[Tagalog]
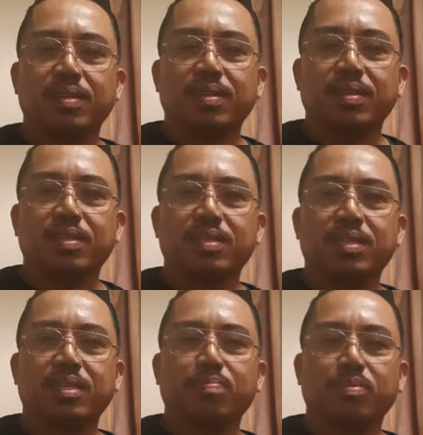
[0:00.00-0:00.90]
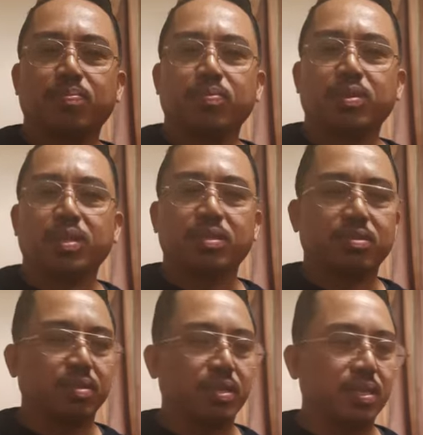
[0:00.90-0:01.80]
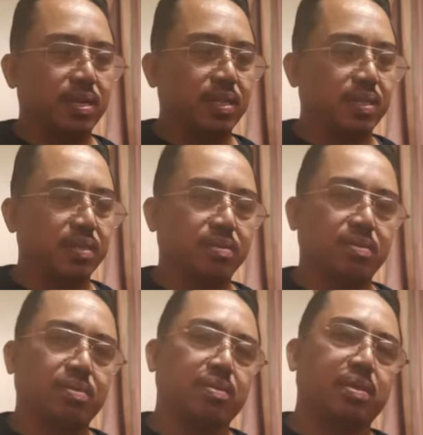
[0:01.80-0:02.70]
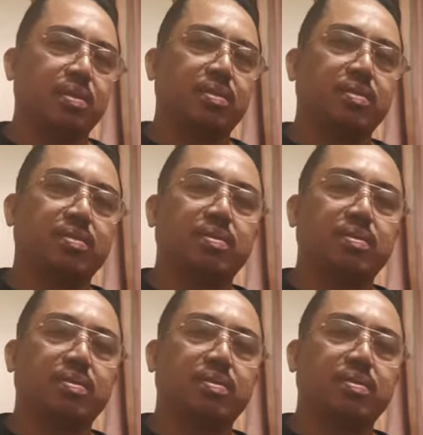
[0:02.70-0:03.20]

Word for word: Saka for protection din natin yun, no, guys, no?